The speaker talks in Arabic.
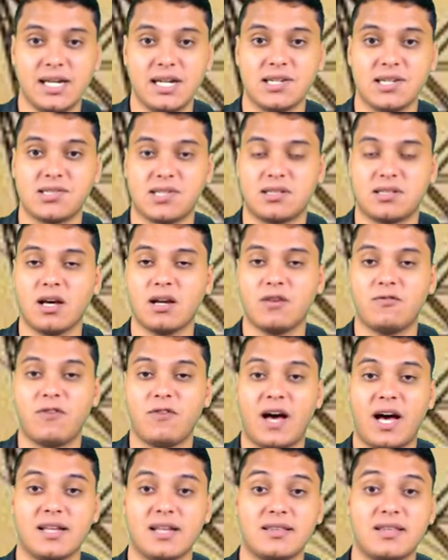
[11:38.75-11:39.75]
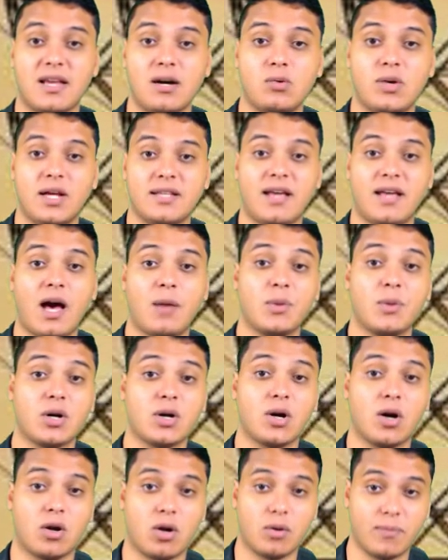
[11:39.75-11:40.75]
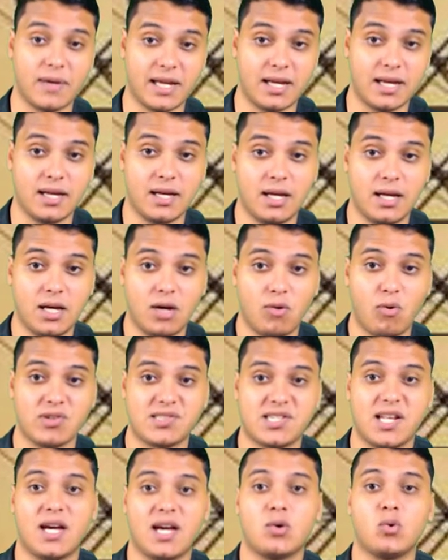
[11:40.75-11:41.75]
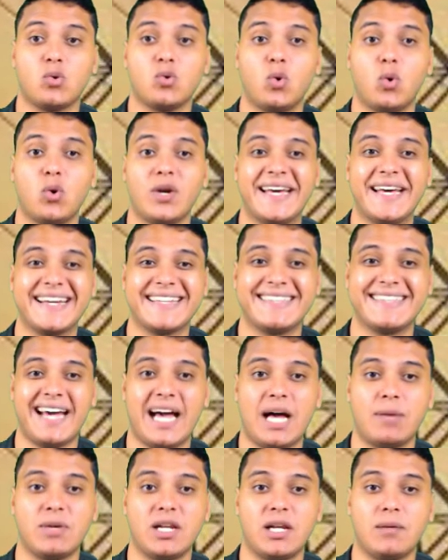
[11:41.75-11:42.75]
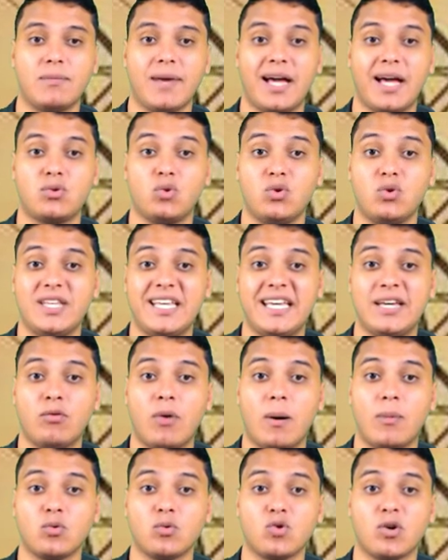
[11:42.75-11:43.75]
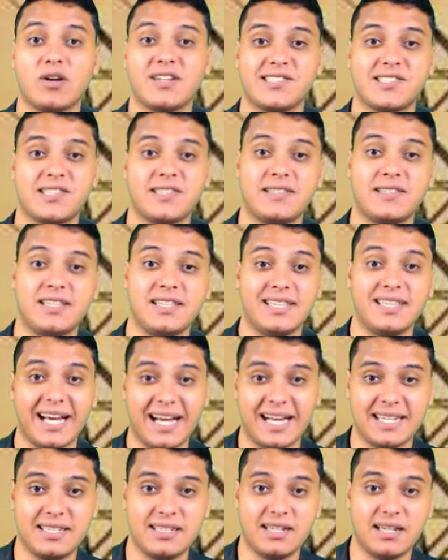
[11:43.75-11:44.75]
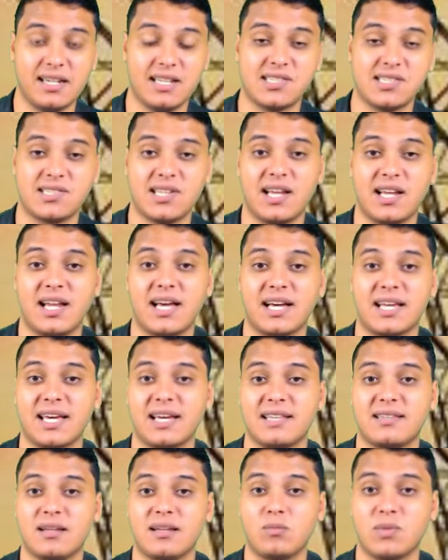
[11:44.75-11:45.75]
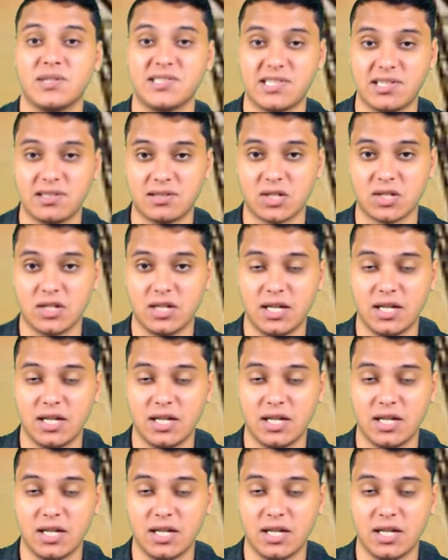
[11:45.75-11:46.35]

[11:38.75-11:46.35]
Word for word: سترفع الدولة دعم الكهرباء وسيكون هناك دعم لمحدودي ومتوسطي الدخل للاستهلاكات البسيطة